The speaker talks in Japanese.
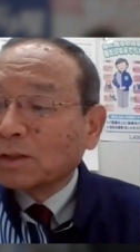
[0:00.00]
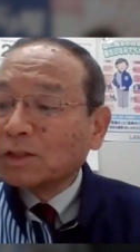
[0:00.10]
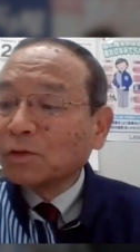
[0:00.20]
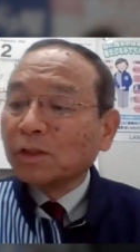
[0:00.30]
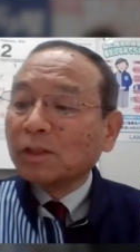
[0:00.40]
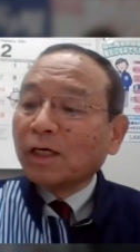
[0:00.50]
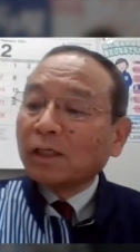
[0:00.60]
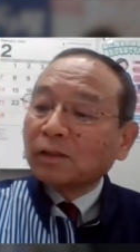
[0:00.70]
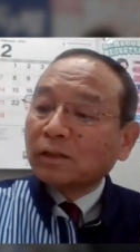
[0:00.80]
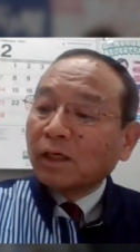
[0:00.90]
最初
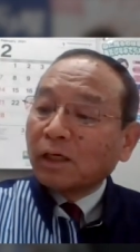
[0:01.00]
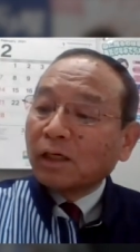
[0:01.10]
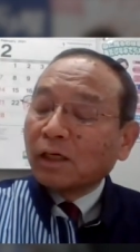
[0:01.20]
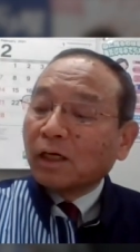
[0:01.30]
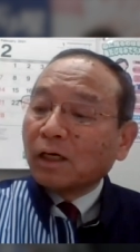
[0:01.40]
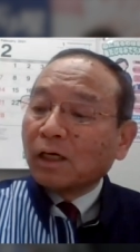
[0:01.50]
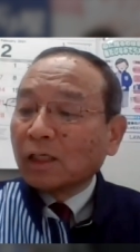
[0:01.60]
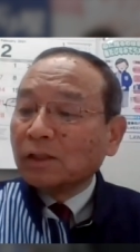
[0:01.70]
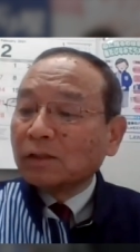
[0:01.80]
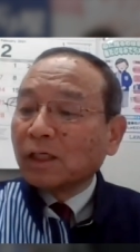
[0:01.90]
にあった
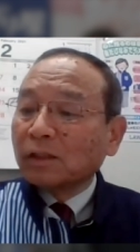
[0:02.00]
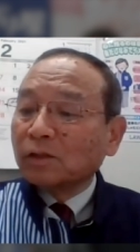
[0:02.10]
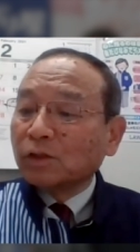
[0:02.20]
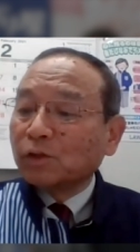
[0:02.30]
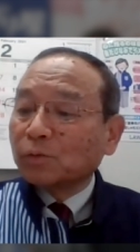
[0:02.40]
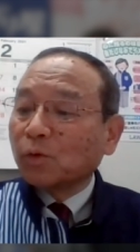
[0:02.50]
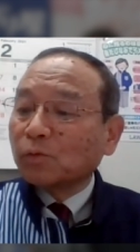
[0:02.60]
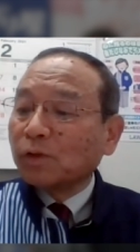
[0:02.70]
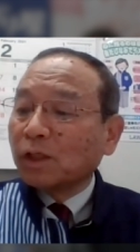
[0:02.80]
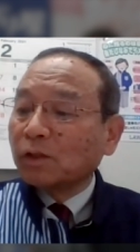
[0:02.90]

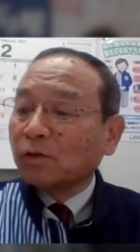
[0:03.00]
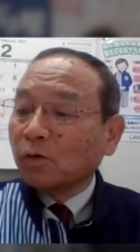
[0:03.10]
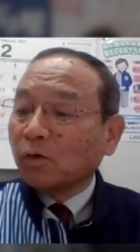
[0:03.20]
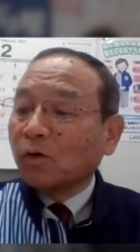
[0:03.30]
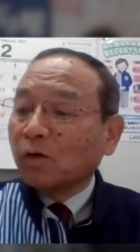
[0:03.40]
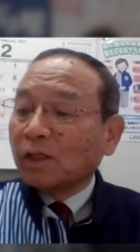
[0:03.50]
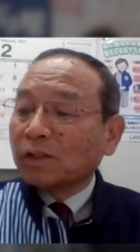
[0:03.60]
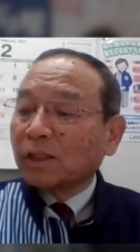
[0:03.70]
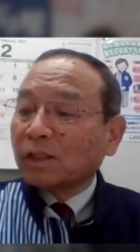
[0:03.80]
2016年の